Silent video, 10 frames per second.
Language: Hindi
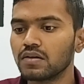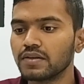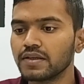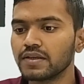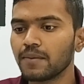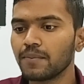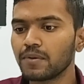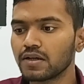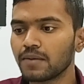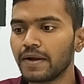देखिए यहाँ पर
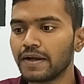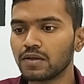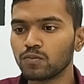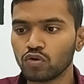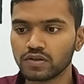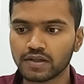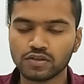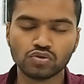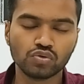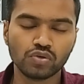अगर आप बैटिंग बॉलिंग का
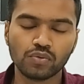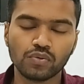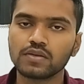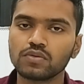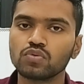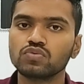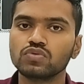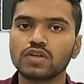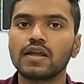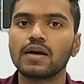रेशियो देखोगे तो
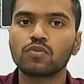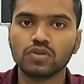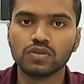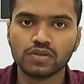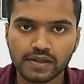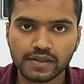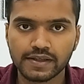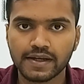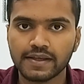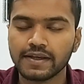ज़्यादा आपको अंतर नहीं
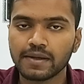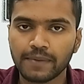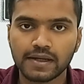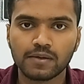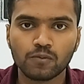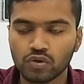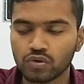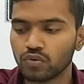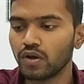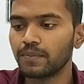दिखाई देगा बैटिंग बॉलिंग
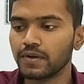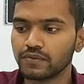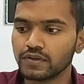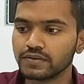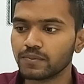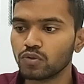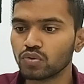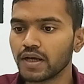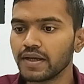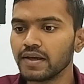को यहाँ पर इक्वल सपोर्ट
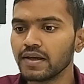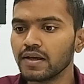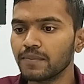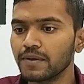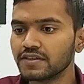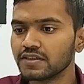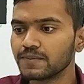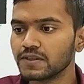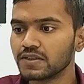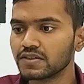होता है पेसर
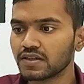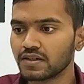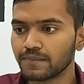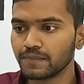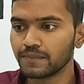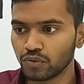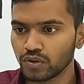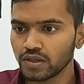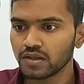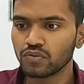स्पिनर्स का अगर आप
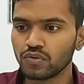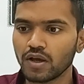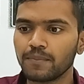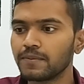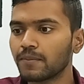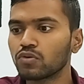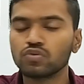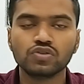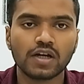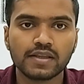देखोगे तो यहाँ पर भी आपको
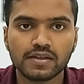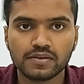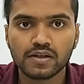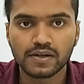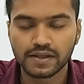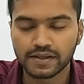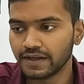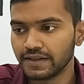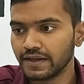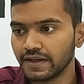कुछ ज़्यादा अंतर नहीं
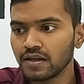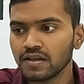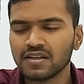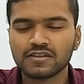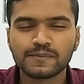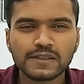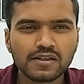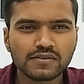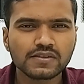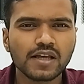दिखाई देगा
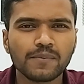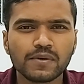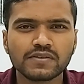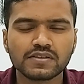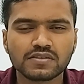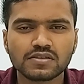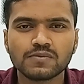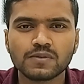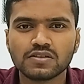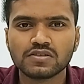स्पिनर्स यहाँ पर सिक्सटी
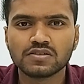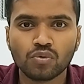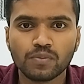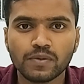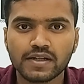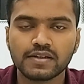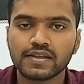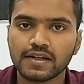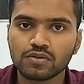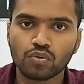प्रतिशत डोमिनेट
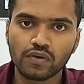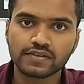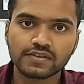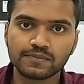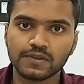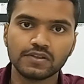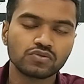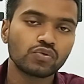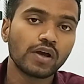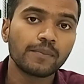करते हैं थोड़ा सा स्पिनर्स
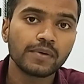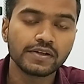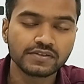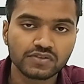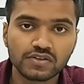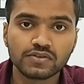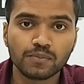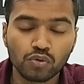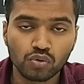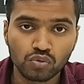को यहाँ पर एक्स्ट्रा
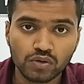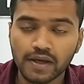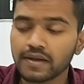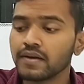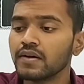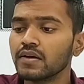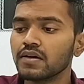सपोर्ट होता है